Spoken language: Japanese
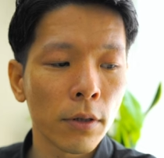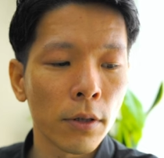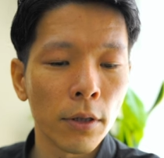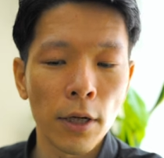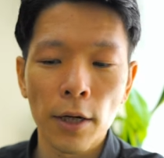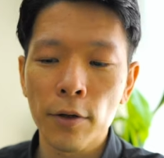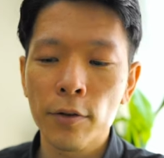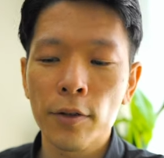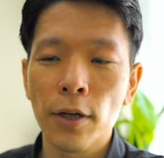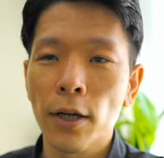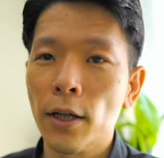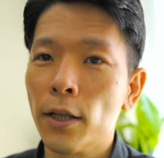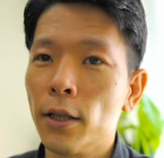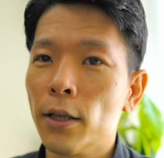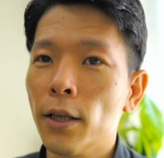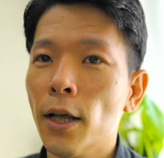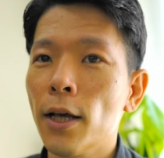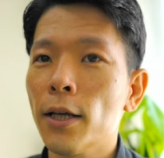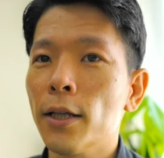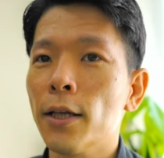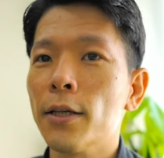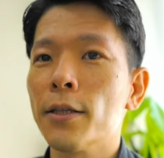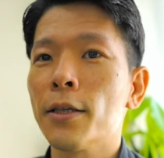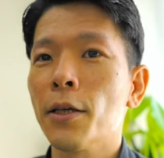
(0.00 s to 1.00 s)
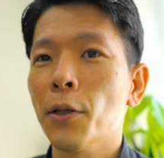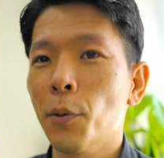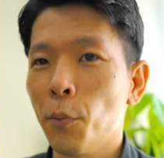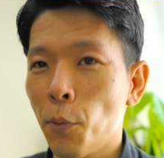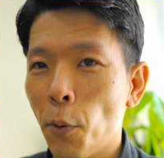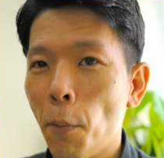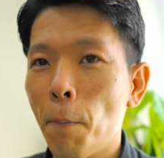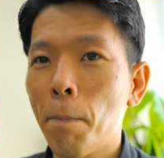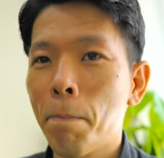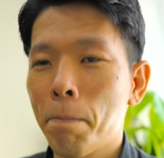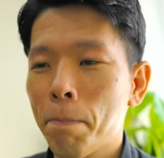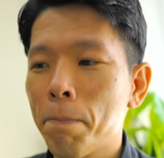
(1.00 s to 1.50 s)
レクチャーないですけど
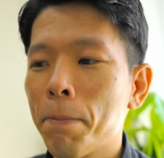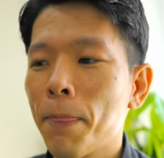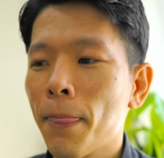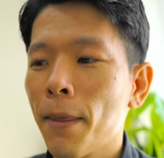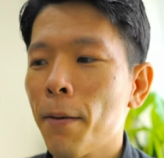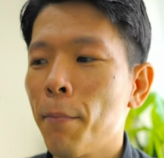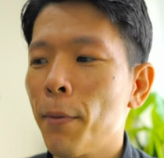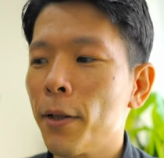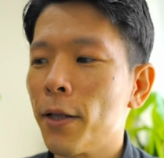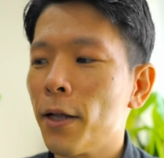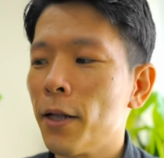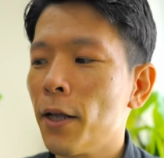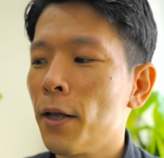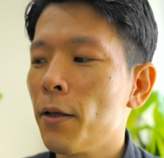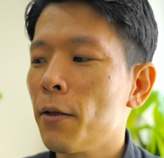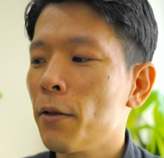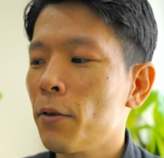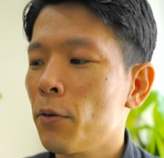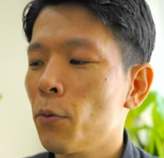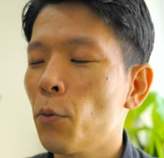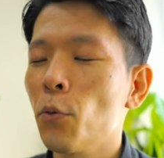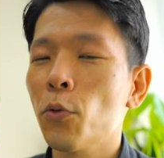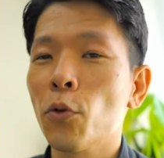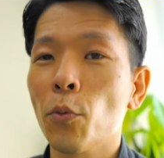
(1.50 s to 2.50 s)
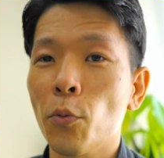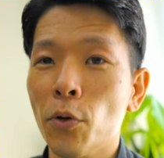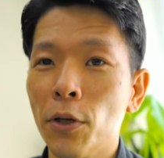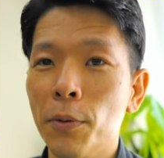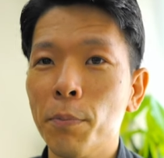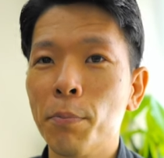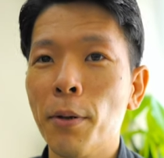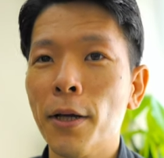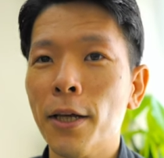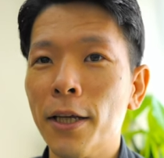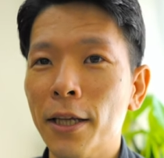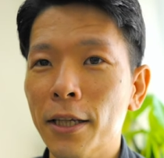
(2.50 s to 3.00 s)
も、またね、ノートもいっ
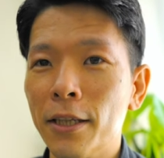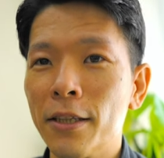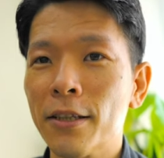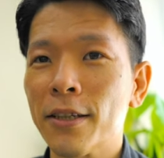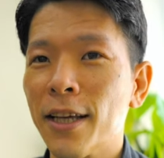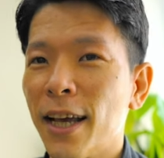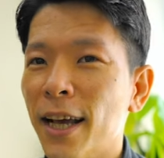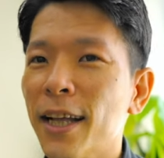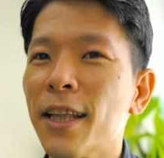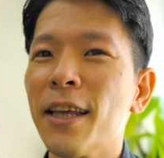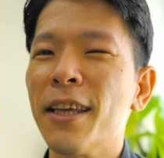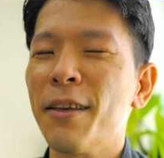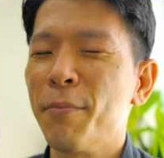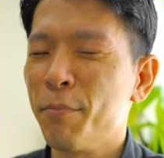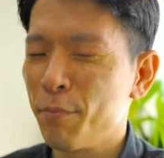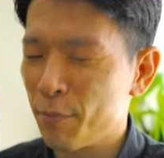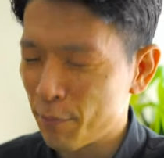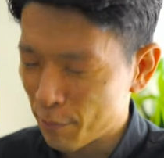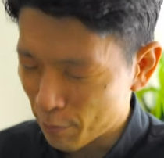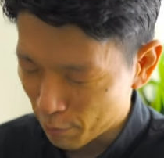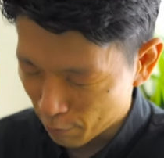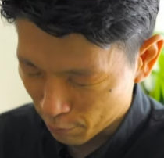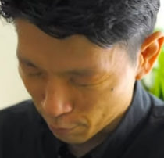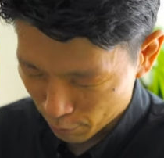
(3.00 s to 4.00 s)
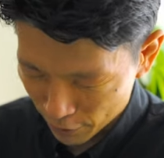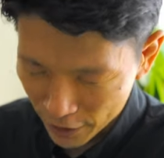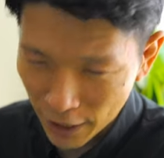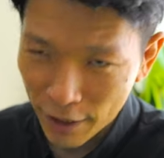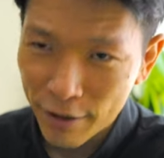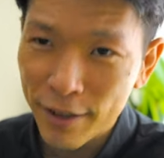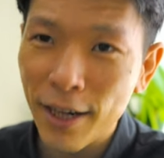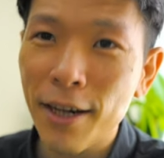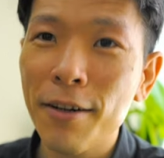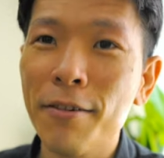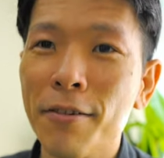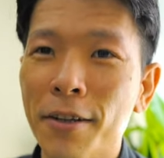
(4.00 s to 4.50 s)
ぱい使い方、めちゃ
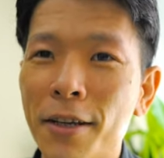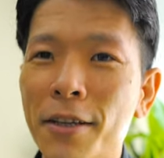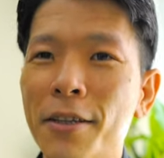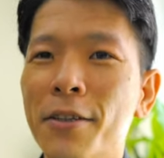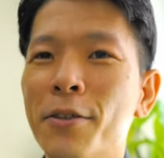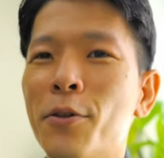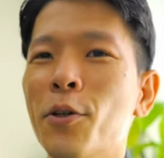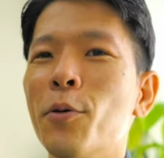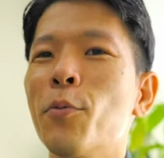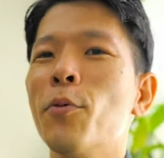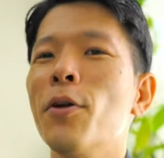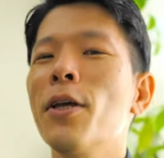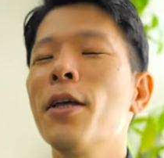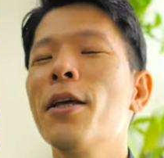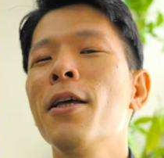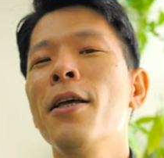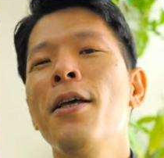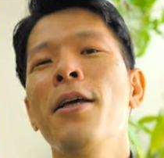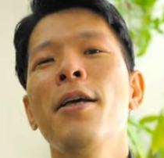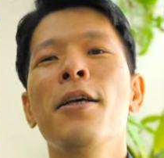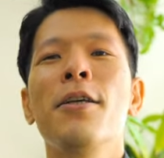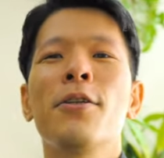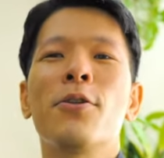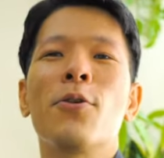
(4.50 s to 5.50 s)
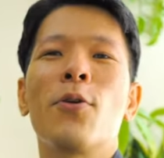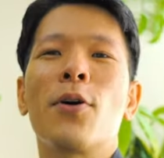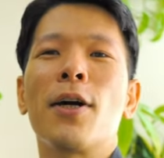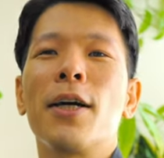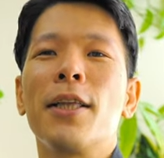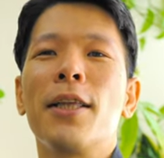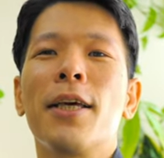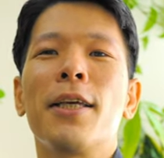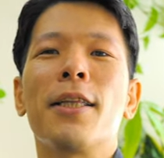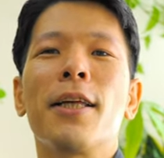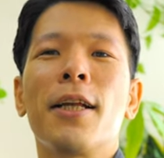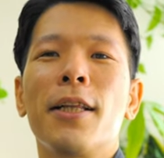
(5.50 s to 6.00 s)
くちゃあるんで、それもね、紹
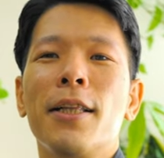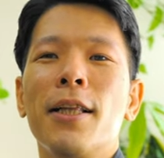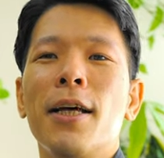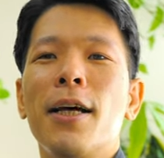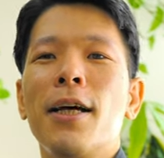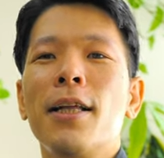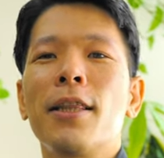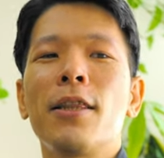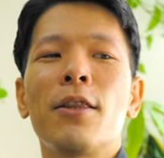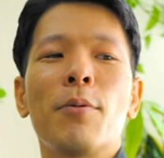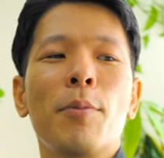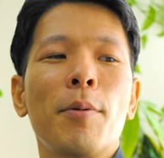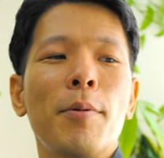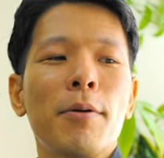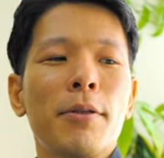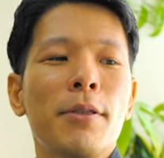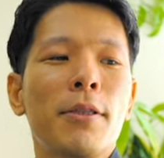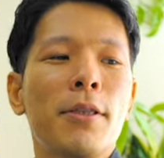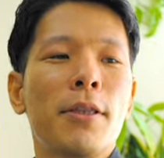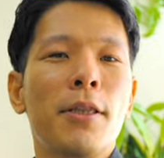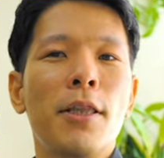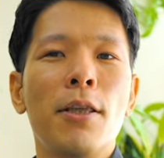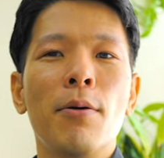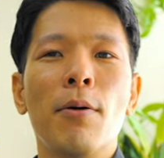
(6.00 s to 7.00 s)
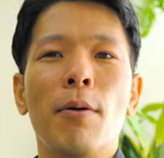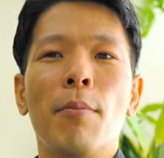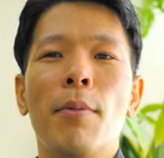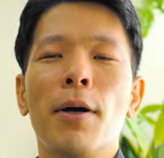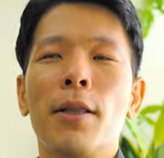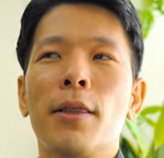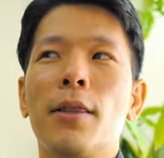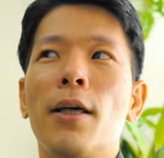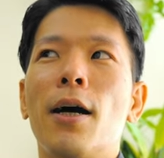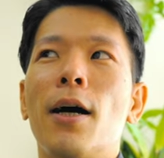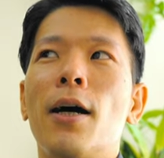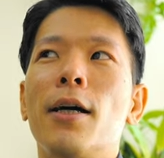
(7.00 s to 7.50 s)
介できたらなと思います。では
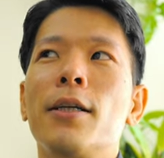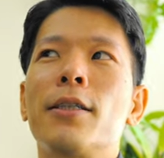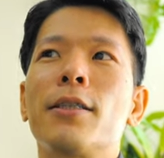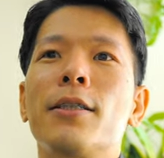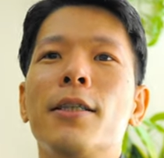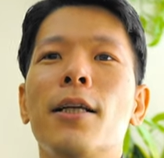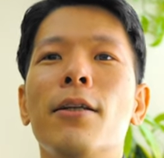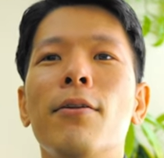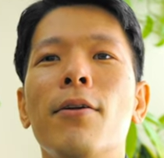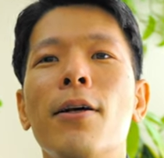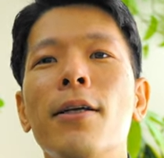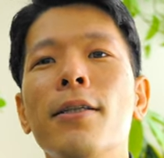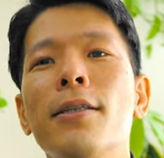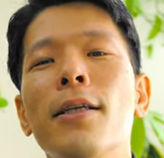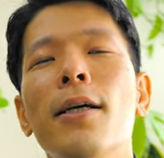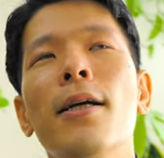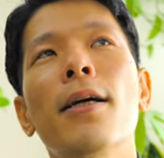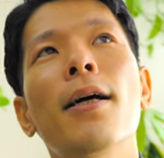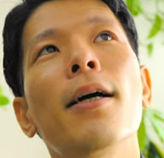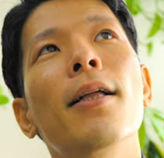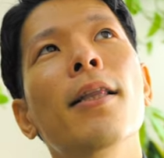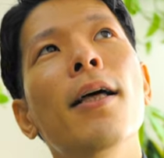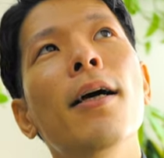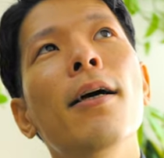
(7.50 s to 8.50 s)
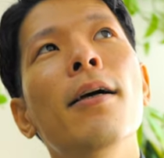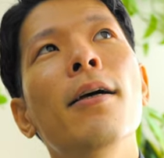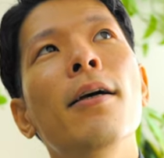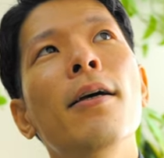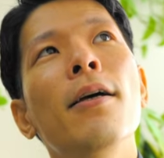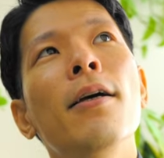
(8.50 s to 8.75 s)
また明日の朝かな、